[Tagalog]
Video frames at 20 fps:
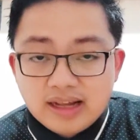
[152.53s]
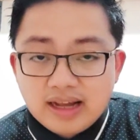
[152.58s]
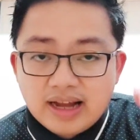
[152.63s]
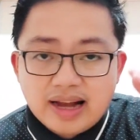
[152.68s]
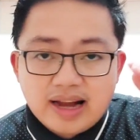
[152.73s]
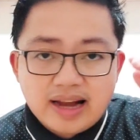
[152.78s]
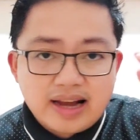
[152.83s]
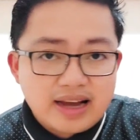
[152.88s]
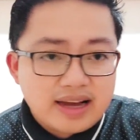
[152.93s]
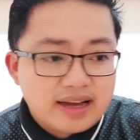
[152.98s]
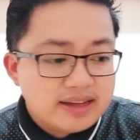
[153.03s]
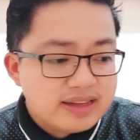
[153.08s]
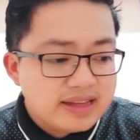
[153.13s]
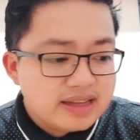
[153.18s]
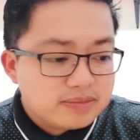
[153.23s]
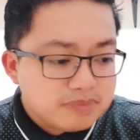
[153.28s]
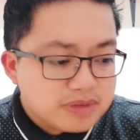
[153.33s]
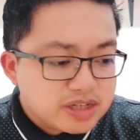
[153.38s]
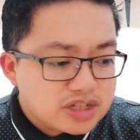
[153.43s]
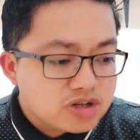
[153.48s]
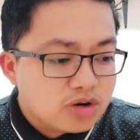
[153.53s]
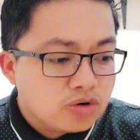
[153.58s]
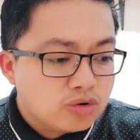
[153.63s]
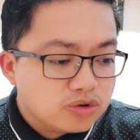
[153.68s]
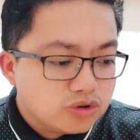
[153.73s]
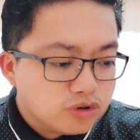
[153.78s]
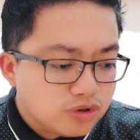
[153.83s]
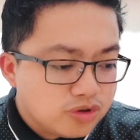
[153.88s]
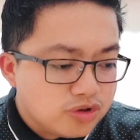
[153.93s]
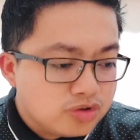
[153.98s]
uh, let me
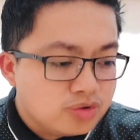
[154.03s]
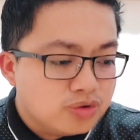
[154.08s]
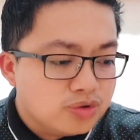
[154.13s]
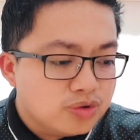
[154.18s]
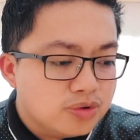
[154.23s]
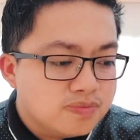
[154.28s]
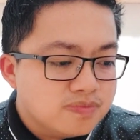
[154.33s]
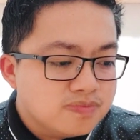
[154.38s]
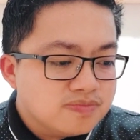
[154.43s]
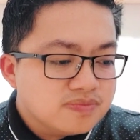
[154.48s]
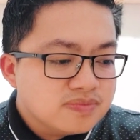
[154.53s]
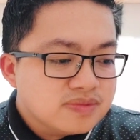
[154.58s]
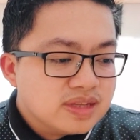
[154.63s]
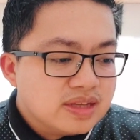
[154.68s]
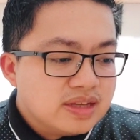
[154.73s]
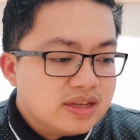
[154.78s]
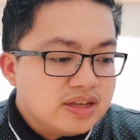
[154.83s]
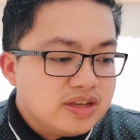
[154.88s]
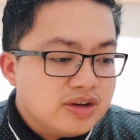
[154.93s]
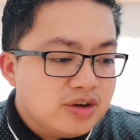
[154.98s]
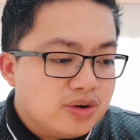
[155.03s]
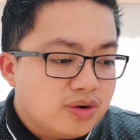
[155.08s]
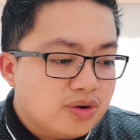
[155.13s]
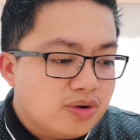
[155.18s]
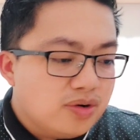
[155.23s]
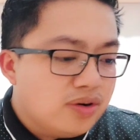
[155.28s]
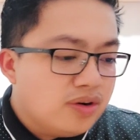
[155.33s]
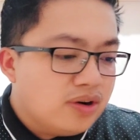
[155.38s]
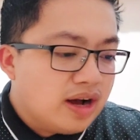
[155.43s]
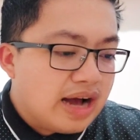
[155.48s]
show to you
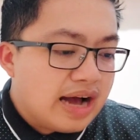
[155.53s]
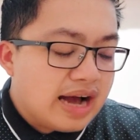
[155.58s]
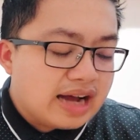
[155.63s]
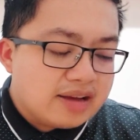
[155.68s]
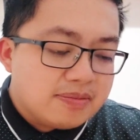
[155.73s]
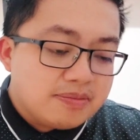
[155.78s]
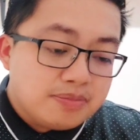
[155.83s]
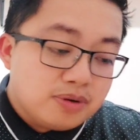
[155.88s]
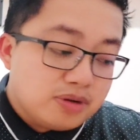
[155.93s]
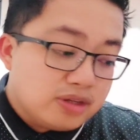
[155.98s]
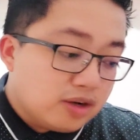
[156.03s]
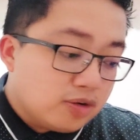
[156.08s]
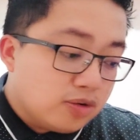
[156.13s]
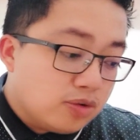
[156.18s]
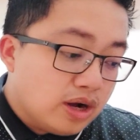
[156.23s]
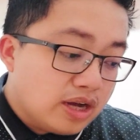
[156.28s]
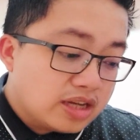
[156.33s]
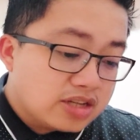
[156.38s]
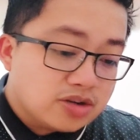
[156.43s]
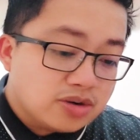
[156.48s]
yung akin pong nakuha.